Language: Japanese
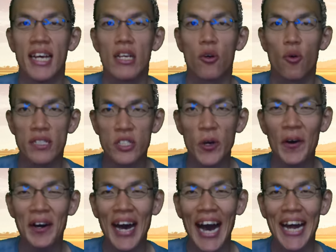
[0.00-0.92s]
ご視
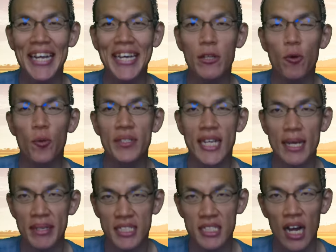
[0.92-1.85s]
聴ありがとうござ
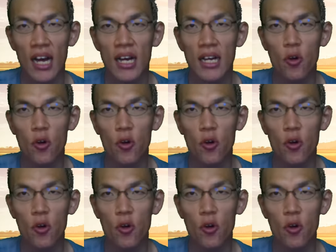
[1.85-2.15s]
いました。